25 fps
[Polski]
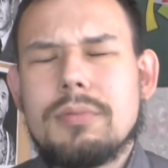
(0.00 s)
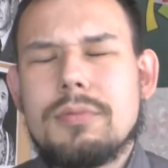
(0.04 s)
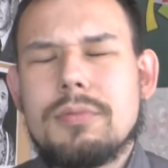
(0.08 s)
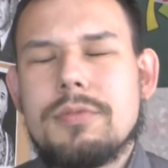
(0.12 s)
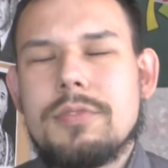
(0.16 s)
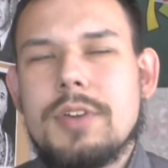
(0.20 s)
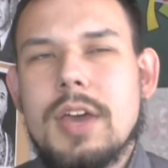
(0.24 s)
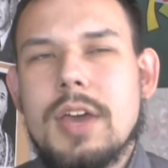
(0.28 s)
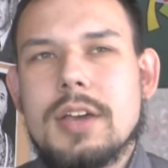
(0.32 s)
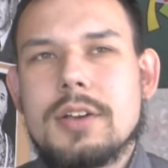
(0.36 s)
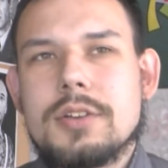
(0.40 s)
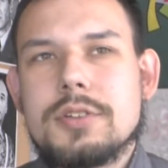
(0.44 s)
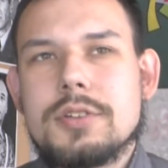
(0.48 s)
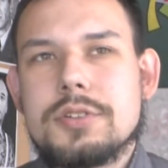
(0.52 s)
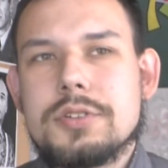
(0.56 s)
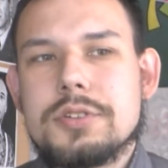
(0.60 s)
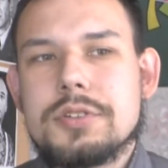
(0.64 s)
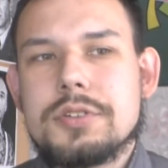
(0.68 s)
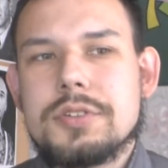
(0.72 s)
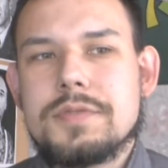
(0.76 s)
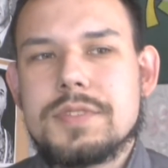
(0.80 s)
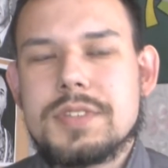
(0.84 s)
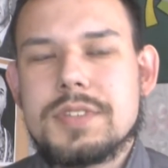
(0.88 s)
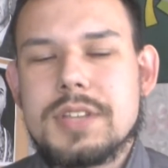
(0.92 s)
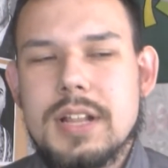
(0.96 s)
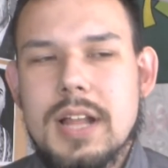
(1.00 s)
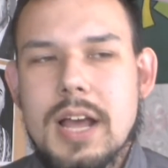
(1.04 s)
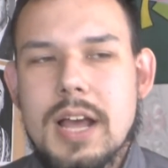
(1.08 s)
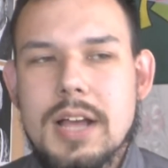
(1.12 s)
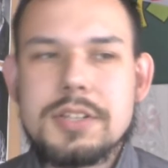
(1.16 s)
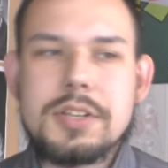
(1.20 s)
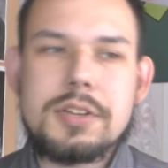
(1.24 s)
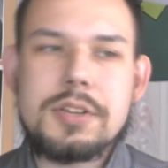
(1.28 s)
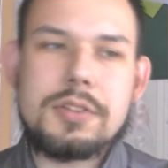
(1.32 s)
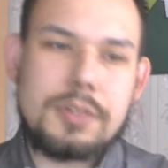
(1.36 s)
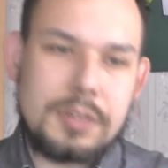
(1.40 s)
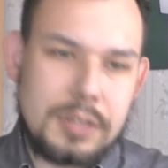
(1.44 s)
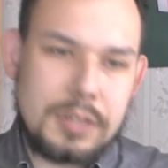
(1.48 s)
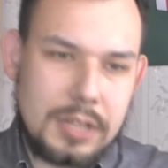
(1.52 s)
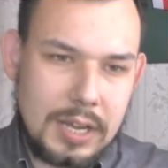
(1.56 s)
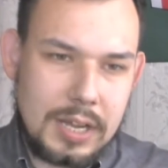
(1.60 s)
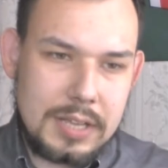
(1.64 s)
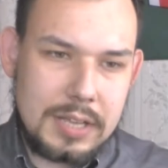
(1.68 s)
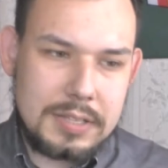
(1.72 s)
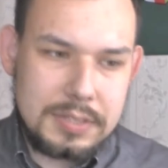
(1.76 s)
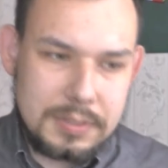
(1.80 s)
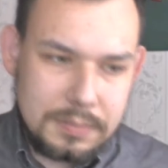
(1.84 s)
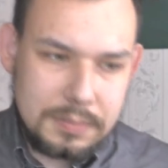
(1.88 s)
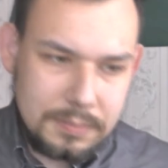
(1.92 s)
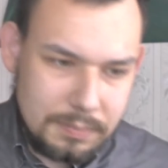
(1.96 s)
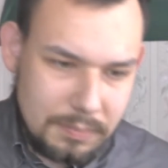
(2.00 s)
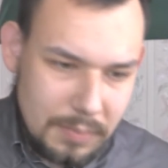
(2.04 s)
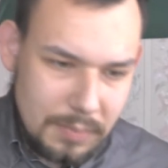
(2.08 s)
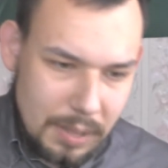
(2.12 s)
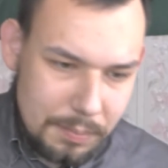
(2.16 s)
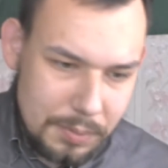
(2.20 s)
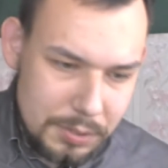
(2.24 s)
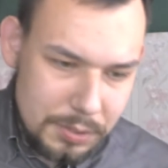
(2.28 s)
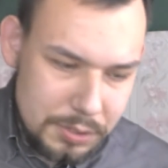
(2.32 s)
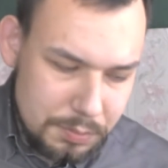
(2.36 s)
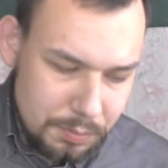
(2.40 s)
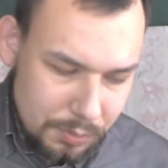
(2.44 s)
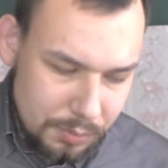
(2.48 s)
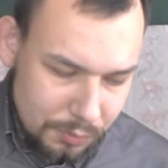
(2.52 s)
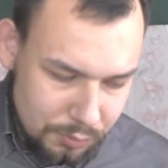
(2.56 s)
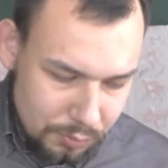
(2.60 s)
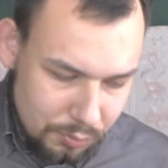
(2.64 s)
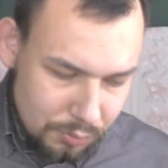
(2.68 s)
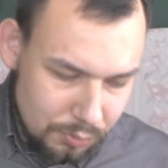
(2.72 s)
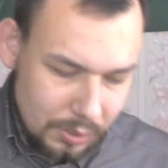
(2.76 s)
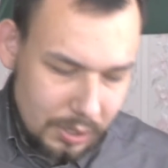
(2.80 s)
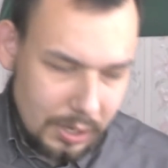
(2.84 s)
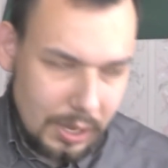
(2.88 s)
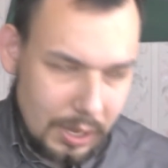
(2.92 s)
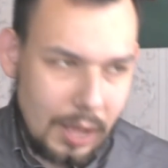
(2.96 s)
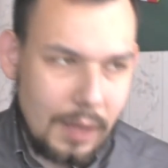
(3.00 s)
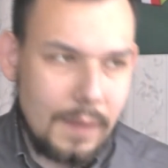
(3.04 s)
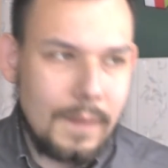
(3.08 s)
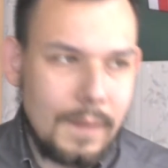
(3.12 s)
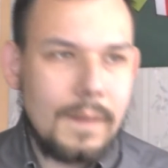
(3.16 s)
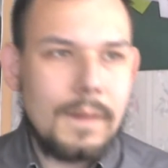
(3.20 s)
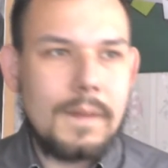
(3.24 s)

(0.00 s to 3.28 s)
y, większość w Senacie, no i teraz ma być powtórka.